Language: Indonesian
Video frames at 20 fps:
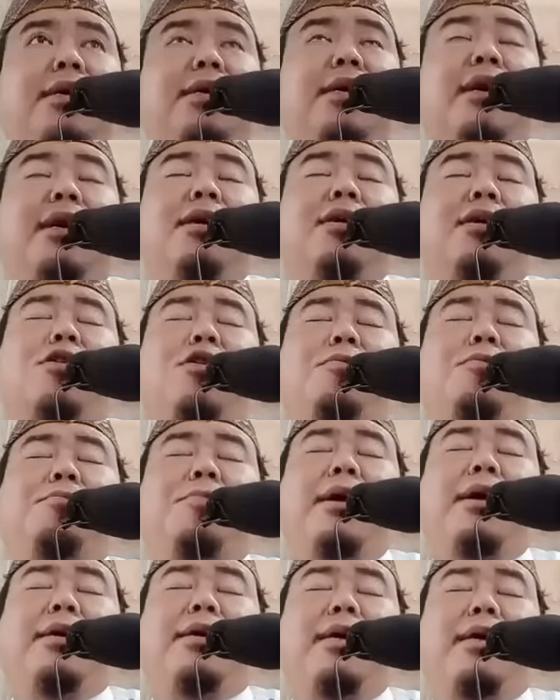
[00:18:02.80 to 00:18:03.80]
yang kau
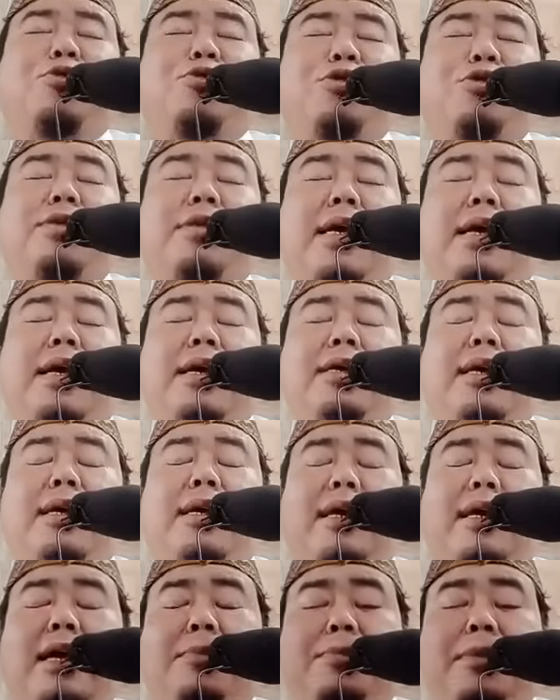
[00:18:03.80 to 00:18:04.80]
pakai usang
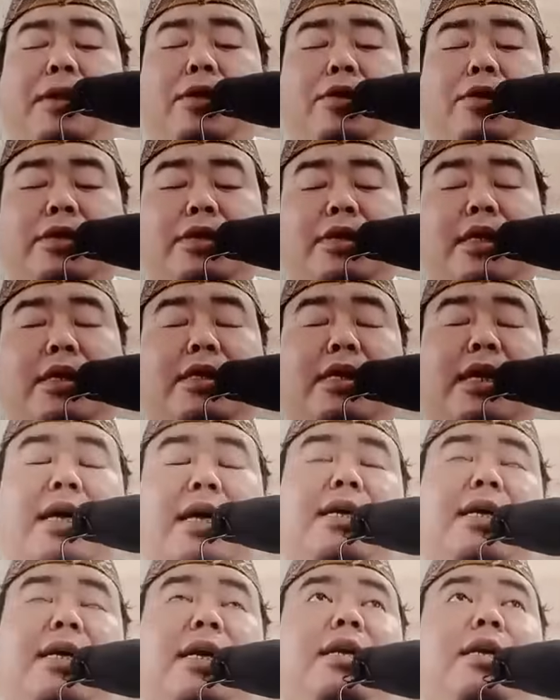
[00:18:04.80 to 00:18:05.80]
dan apa yang kau
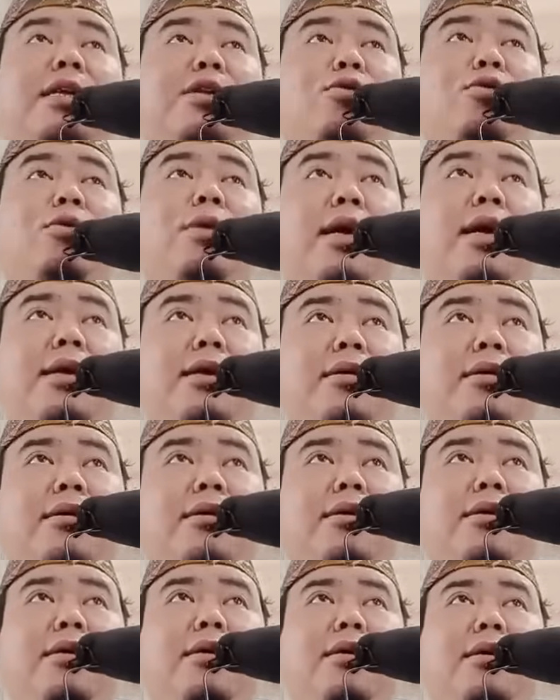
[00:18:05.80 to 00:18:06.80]
sedekahkan itulah
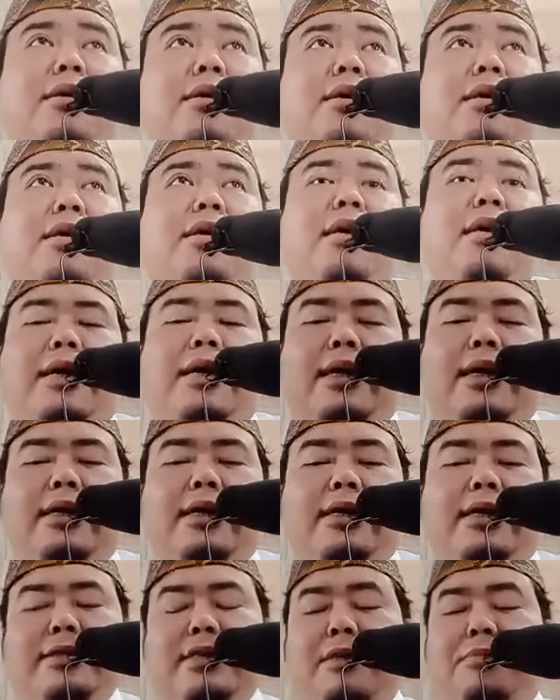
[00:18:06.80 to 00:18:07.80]
yang
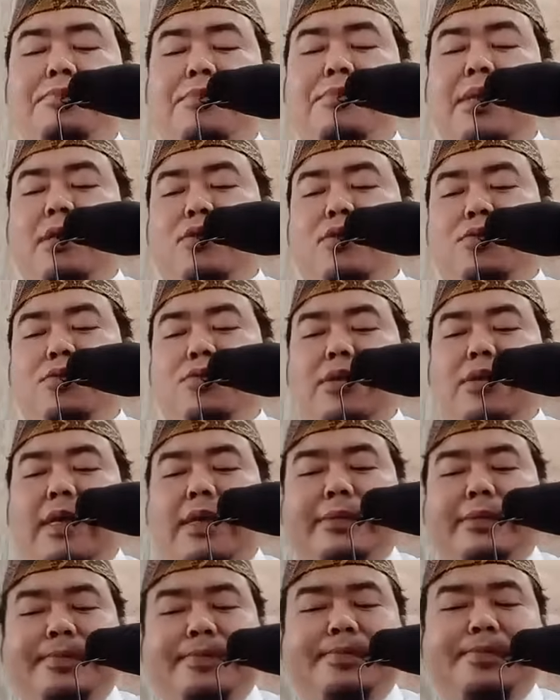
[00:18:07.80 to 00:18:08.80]
akan sampai ke
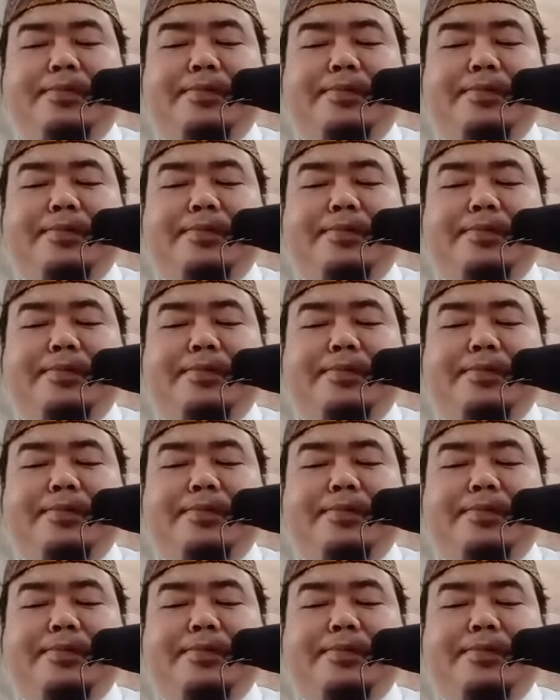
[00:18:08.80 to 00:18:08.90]
kuburan